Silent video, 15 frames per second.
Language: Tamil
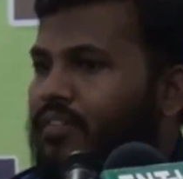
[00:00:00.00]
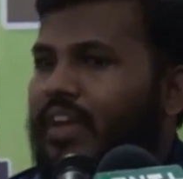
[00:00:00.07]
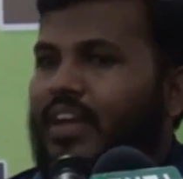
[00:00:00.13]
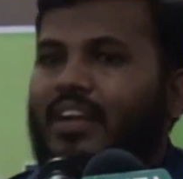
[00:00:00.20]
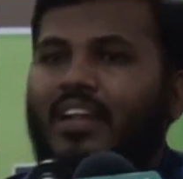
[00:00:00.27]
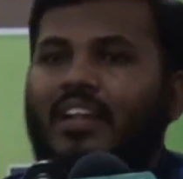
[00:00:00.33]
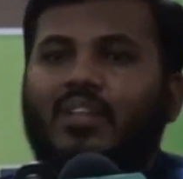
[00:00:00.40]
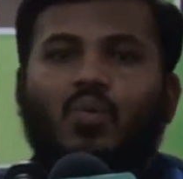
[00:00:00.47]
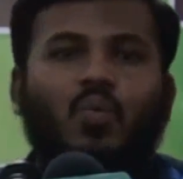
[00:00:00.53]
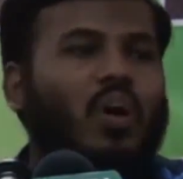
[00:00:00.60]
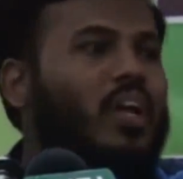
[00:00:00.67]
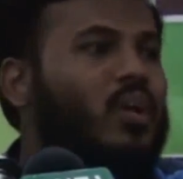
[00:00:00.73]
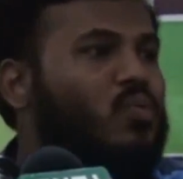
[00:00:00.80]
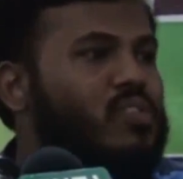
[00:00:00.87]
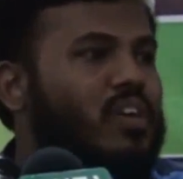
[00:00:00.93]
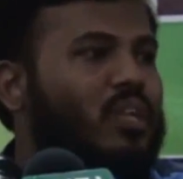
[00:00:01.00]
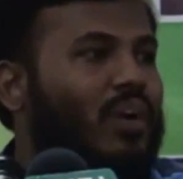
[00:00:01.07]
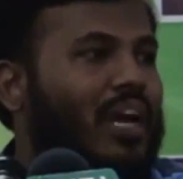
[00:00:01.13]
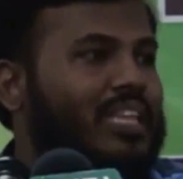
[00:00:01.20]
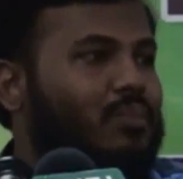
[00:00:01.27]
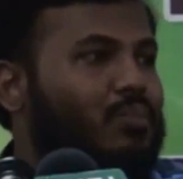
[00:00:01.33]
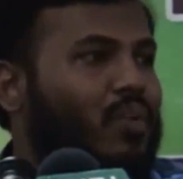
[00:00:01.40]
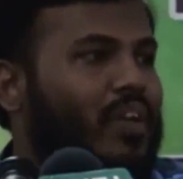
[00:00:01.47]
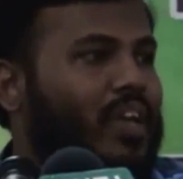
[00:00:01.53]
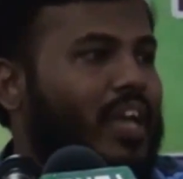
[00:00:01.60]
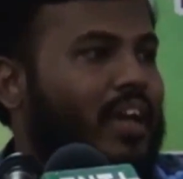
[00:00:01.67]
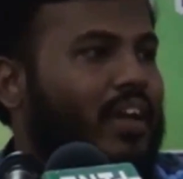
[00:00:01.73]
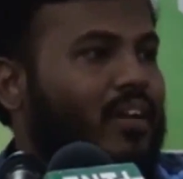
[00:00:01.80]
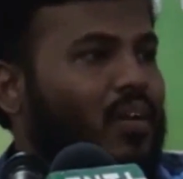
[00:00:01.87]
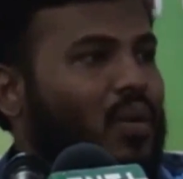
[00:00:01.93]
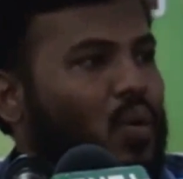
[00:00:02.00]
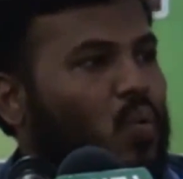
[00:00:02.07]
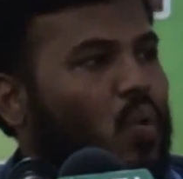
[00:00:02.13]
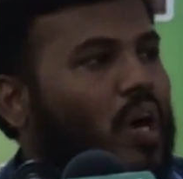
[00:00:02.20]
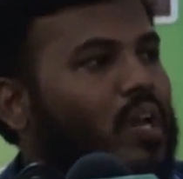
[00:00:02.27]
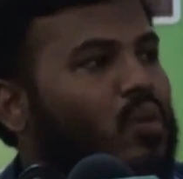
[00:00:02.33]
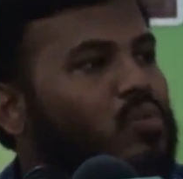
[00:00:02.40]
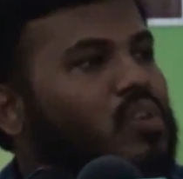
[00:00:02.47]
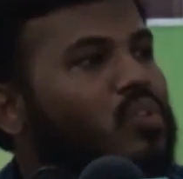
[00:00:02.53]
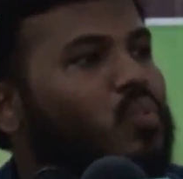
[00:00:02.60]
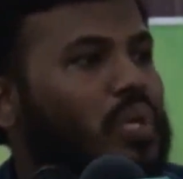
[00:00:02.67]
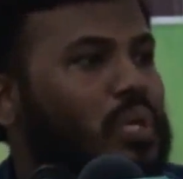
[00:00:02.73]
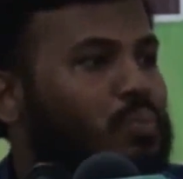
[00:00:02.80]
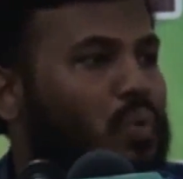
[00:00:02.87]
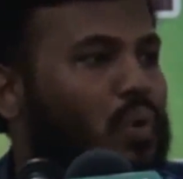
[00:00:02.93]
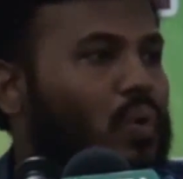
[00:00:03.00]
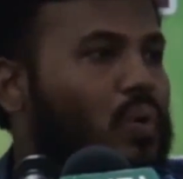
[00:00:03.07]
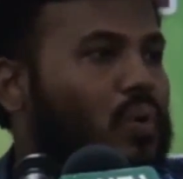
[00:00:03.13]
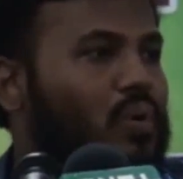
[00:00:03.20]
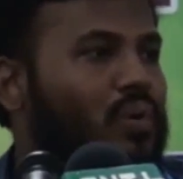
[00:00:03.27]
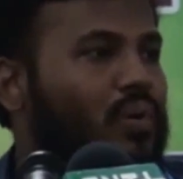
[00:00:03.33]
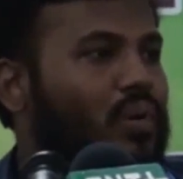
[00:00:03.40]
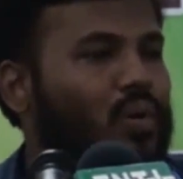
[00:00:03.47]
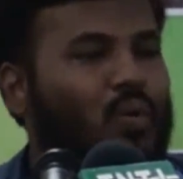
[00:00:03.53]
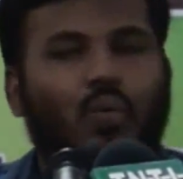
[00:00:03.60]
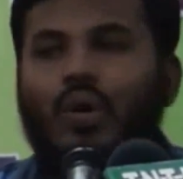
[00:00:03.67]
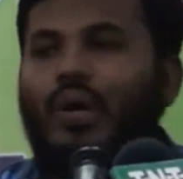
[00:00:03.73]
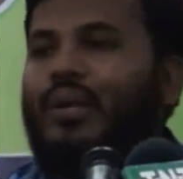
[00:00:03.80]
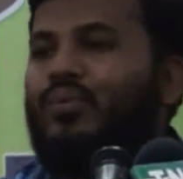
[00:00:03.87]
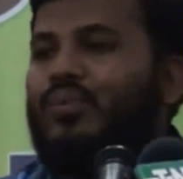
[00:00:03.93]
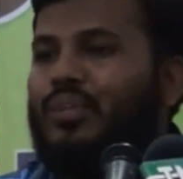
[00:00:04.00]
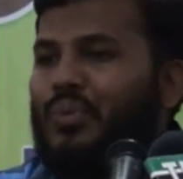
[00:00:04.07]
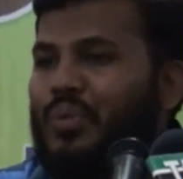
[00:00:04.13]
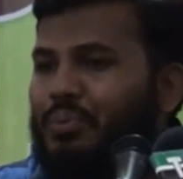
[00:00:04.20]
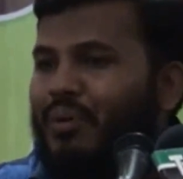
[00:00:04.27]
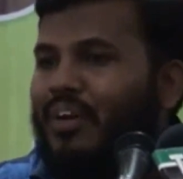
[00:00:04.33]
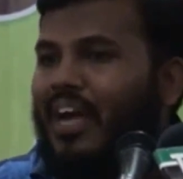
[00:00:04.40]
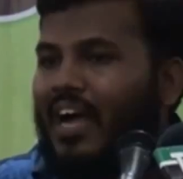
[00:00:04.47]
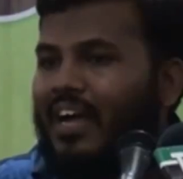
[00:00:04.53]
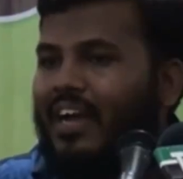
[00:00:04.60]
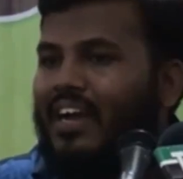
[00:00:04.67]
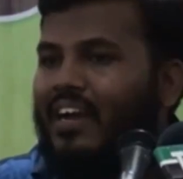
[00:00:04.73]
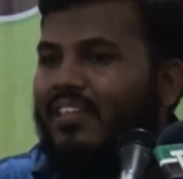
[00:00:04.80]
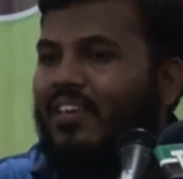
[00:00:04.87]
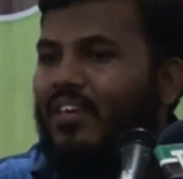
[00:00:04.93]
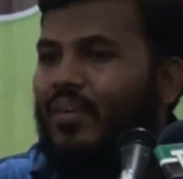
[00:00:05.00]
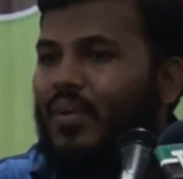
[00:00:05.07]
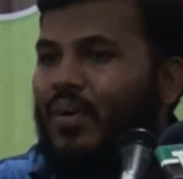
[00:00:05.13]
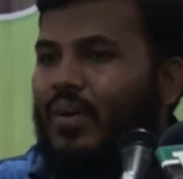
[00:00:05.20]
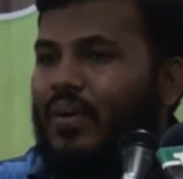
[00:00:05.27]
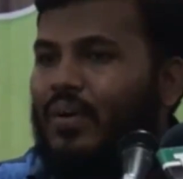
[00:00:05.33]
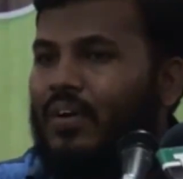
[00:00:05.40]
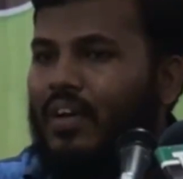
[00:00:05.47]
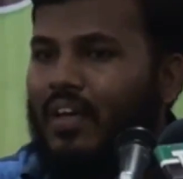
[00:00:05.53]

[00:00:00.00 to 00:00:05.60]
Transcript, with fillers: வீட்டுல இருந்து கோழி குஞ்சு எதுவும் வளர்த்த வைங்க கோழி குஞ்சு தூக்கிட்டு போகும் கோழி குஞ்சு தூக்கிட்டு போய் காக்கா என்ன செய்யும்